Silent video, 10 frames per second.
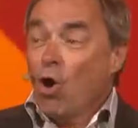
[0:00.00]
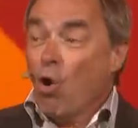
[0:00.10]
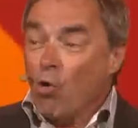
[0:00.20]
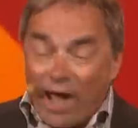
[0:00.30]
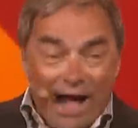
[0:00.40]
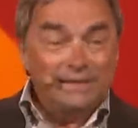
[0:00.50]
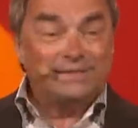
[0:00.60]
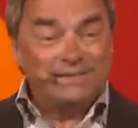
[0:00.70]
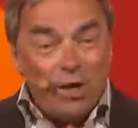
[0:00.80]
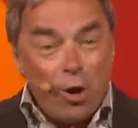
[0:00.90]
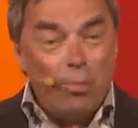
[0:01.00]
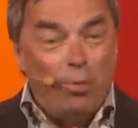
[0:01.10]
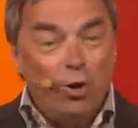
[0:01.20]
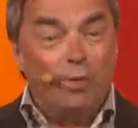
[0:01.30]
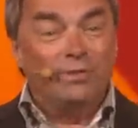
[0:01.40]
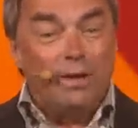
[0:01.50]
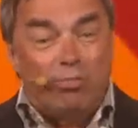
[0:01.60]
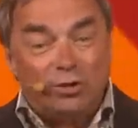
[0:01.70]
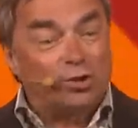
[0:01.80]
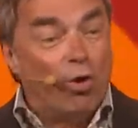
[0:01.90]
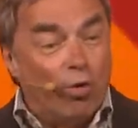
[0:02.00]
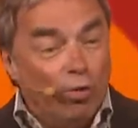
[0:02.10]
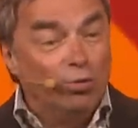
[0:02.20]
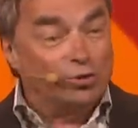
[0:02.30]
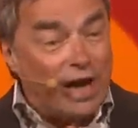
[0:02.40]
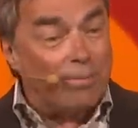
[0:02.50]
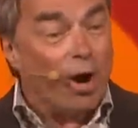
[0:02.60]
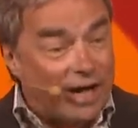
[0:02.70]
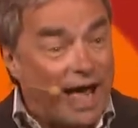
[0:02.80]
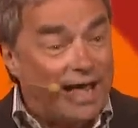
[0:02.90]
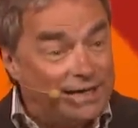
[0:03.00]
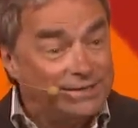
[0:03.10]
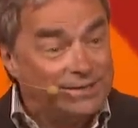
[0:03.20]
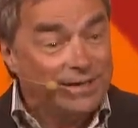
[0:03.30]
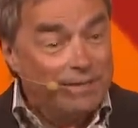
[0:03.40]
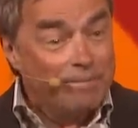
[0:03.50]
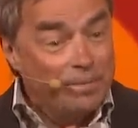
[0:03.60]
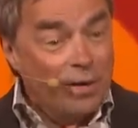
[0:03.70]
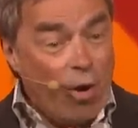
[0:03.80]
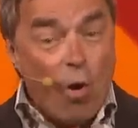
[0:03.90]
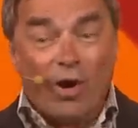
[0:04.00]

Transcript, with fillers: on grandissait un peu comme des poissons rouges d'un bocal, tu sais. On